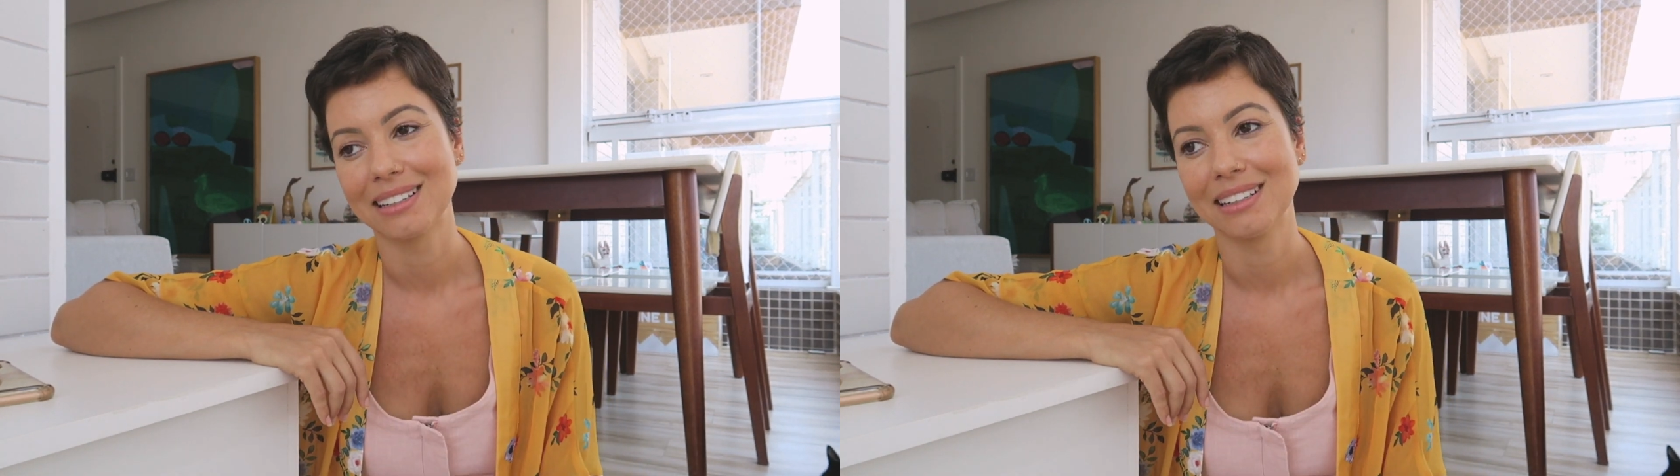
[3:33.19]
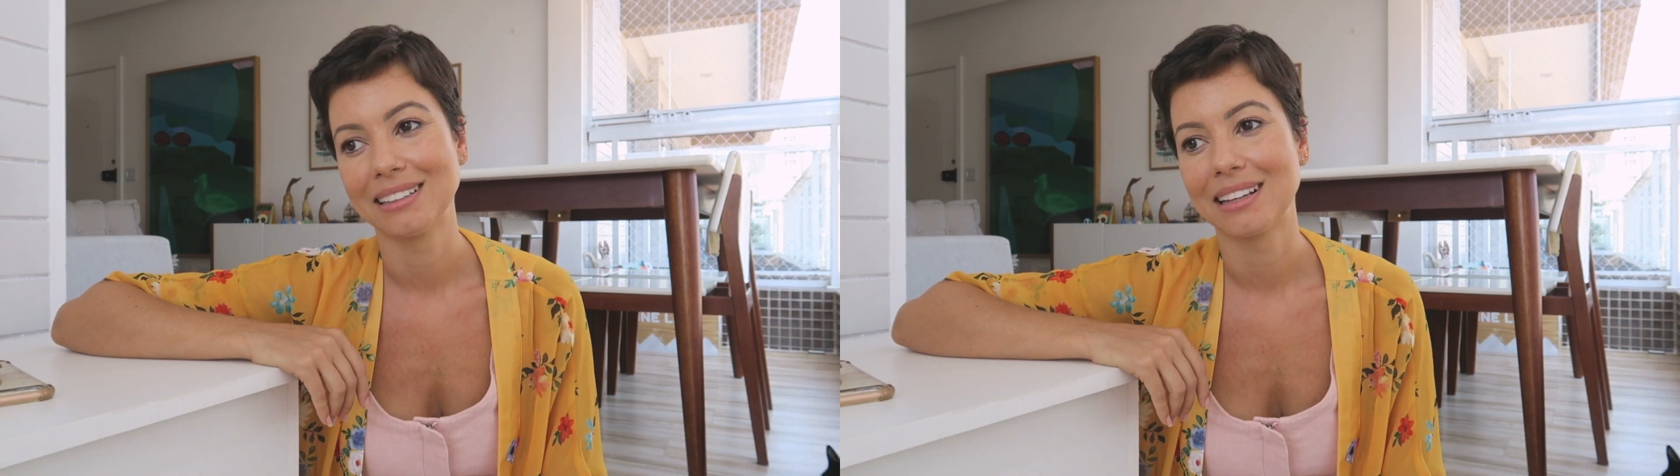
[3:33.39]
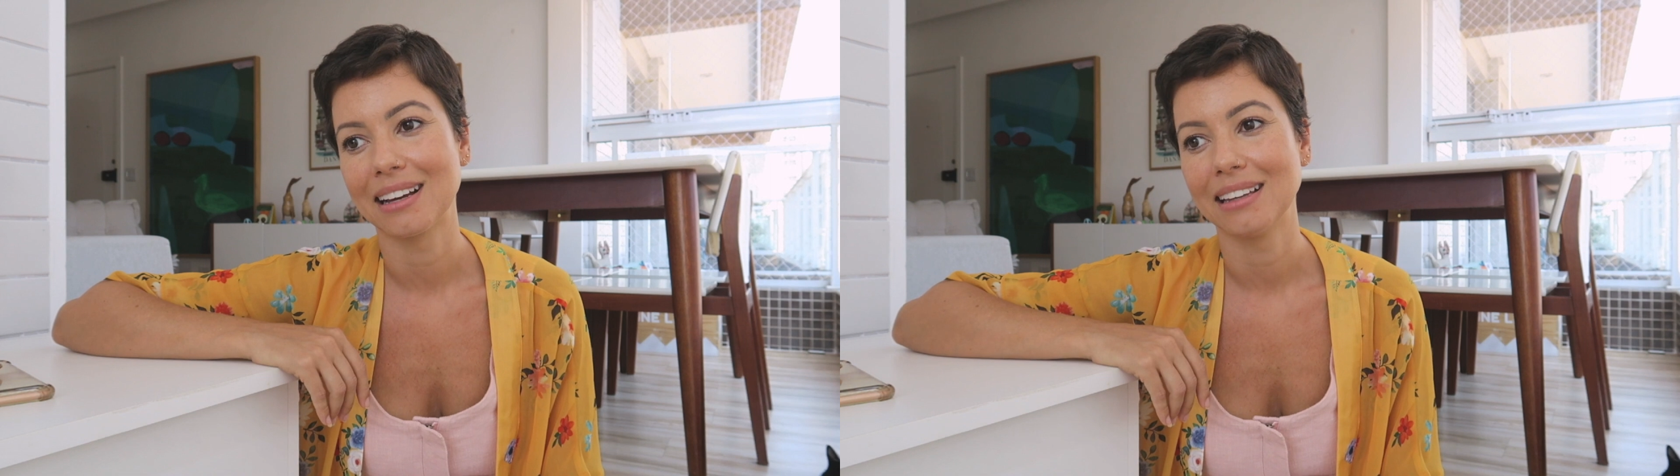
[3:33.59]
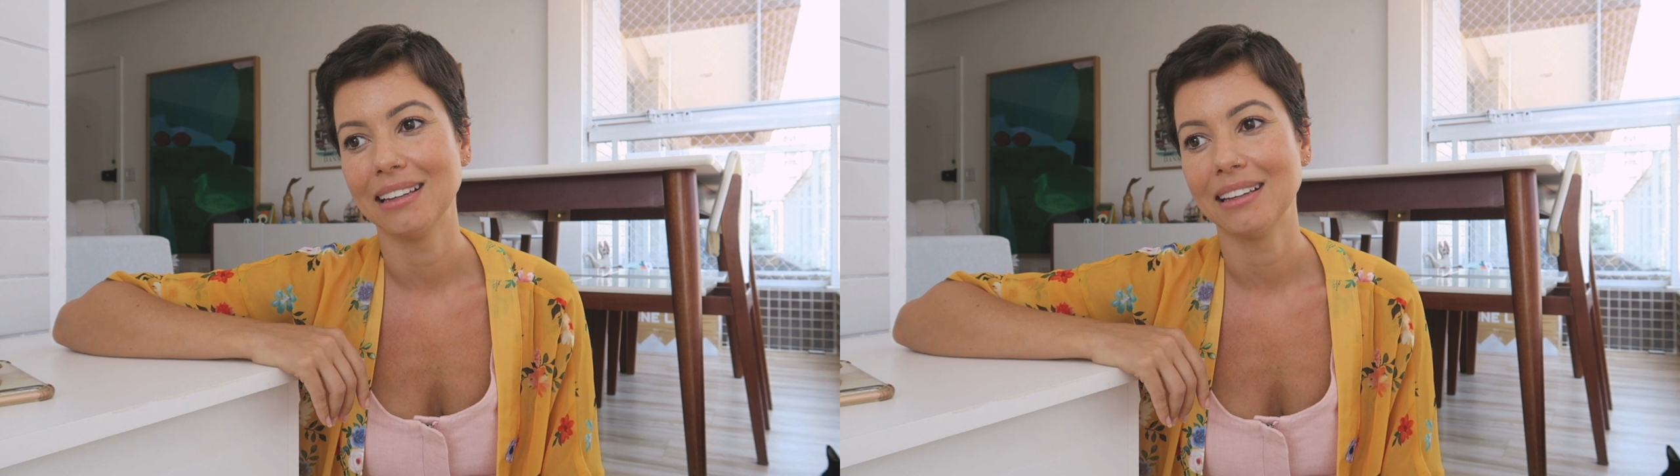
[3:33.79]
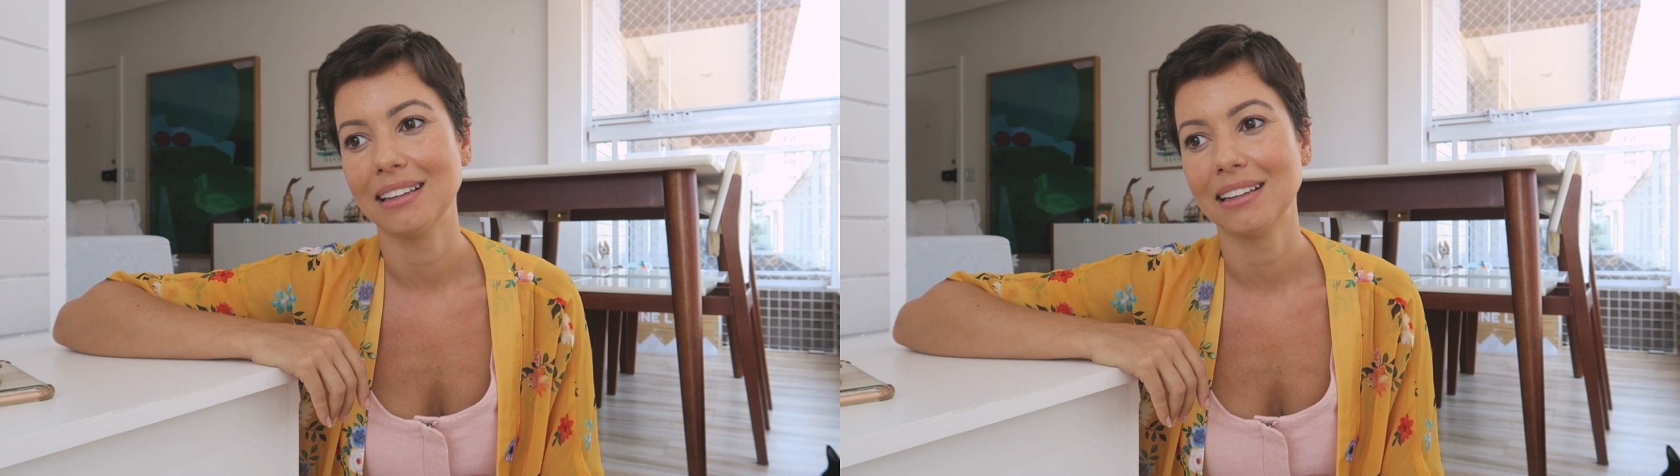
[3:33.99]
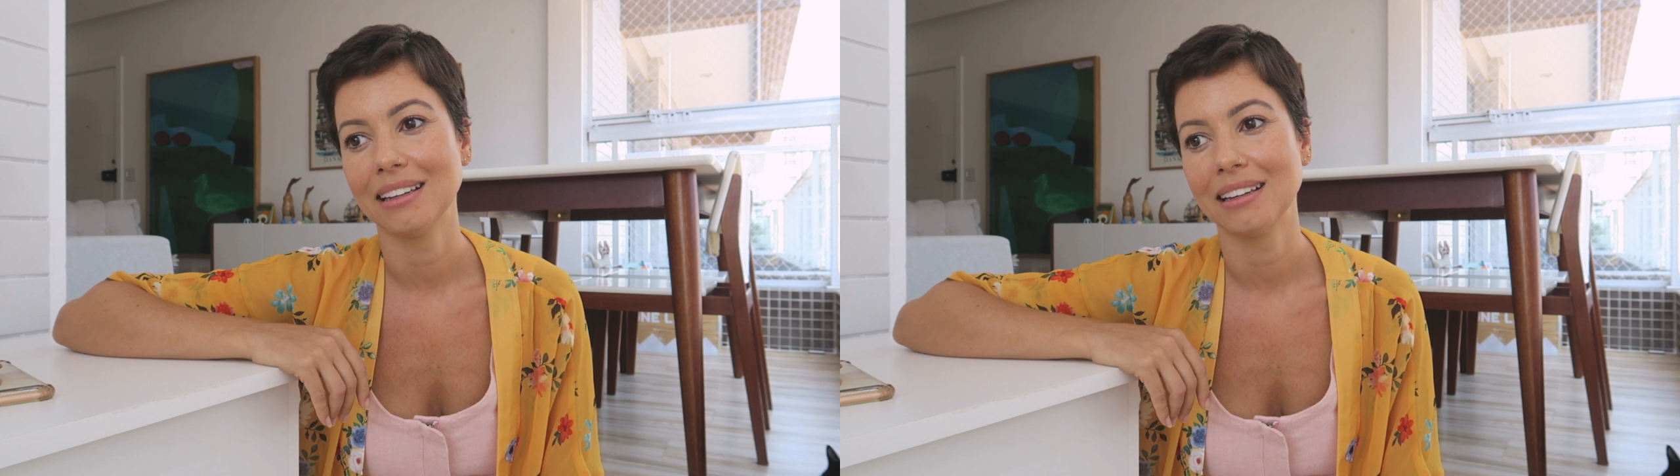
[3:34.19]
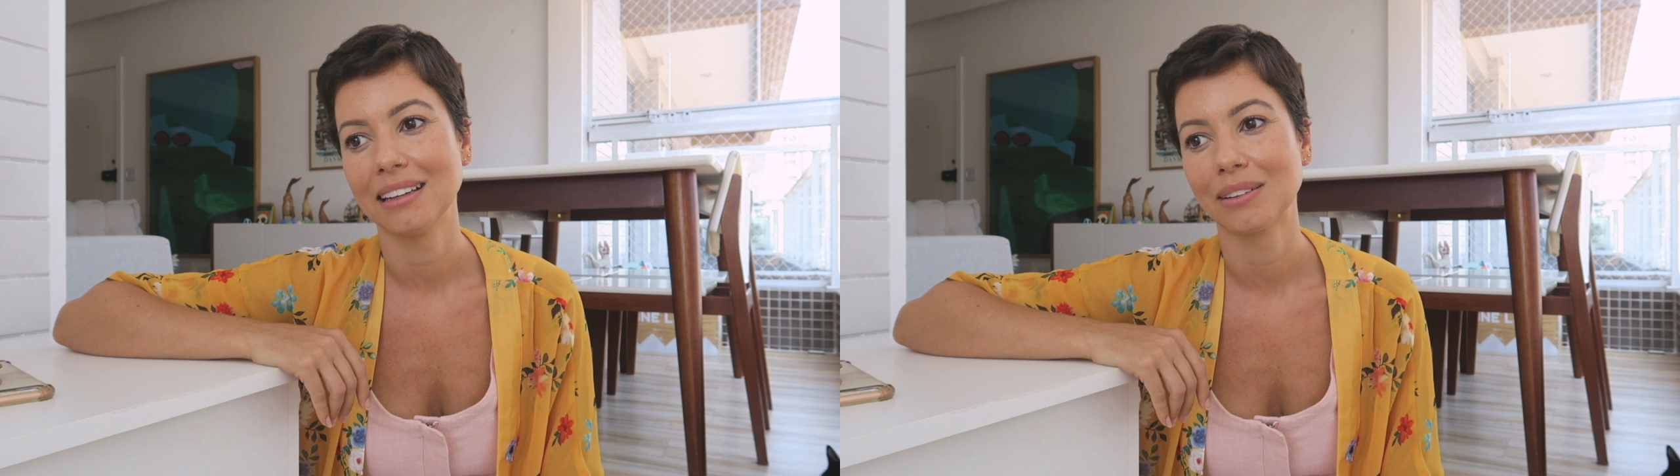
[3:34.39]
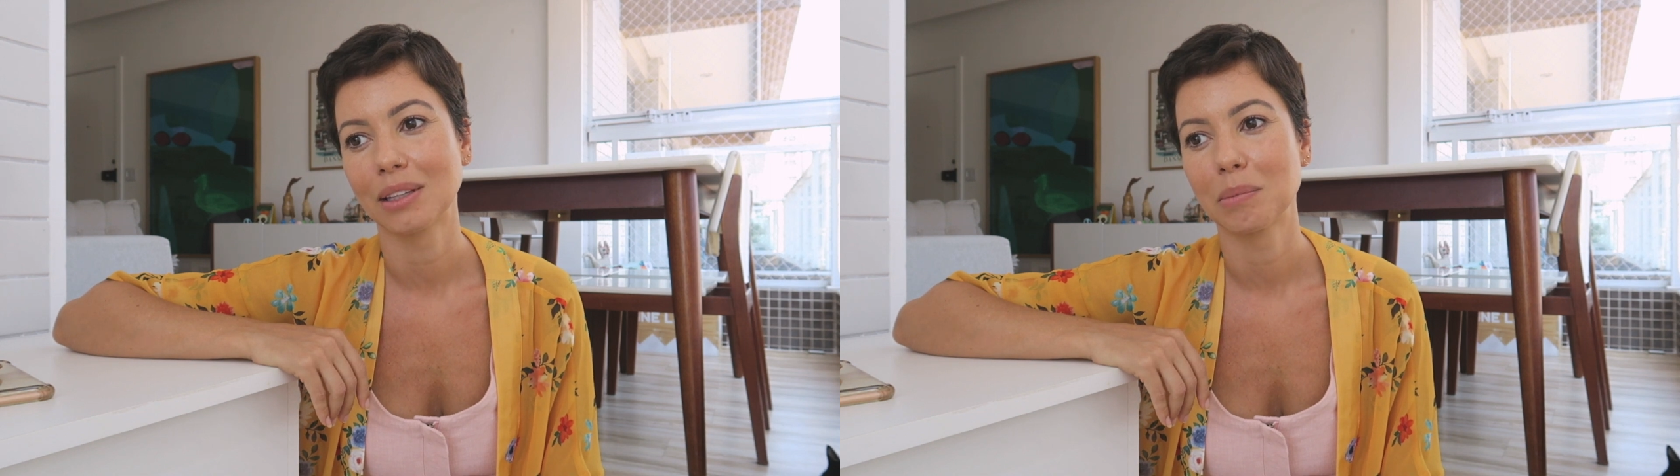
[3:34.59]
E
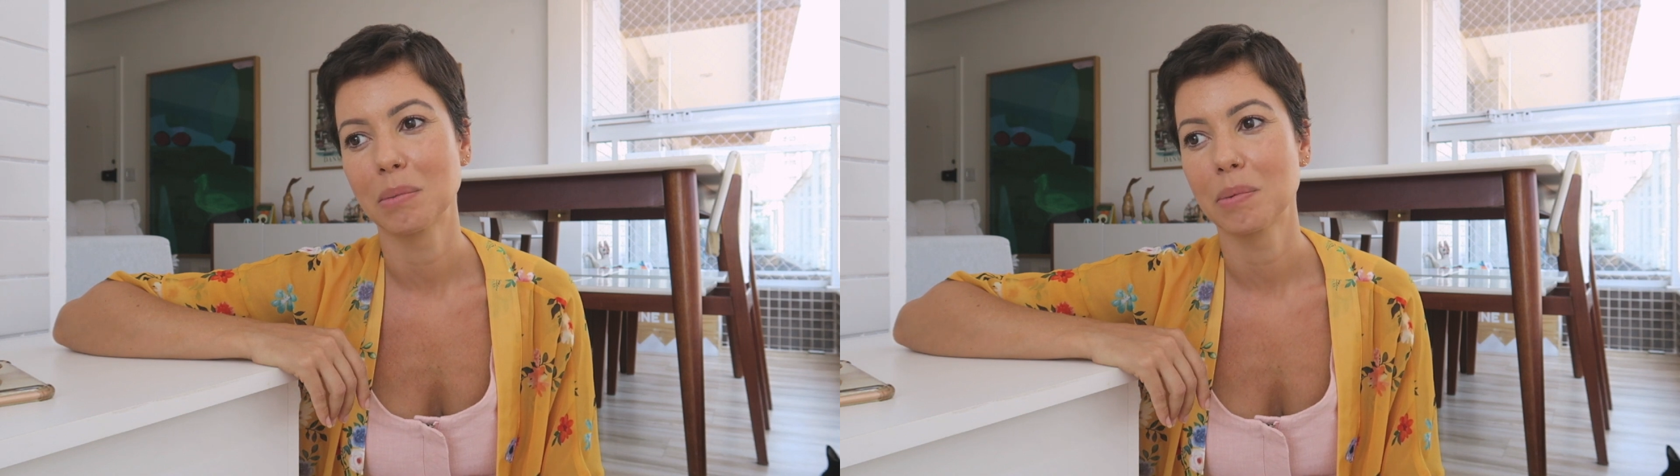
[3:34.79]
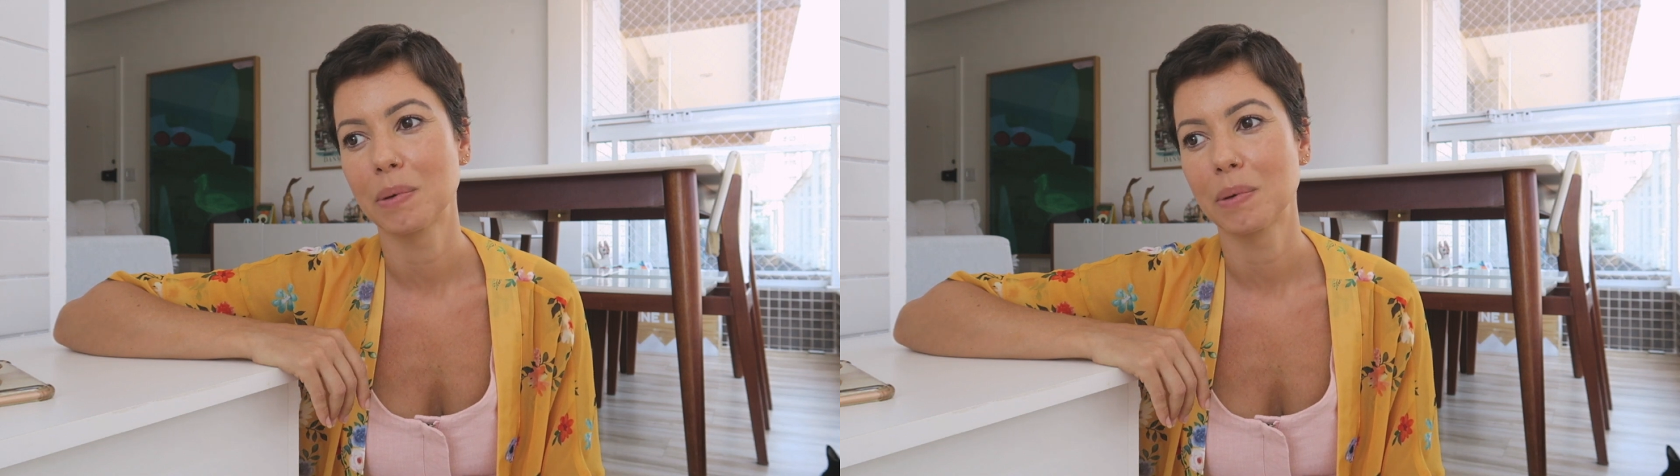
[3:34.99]
daí eu também me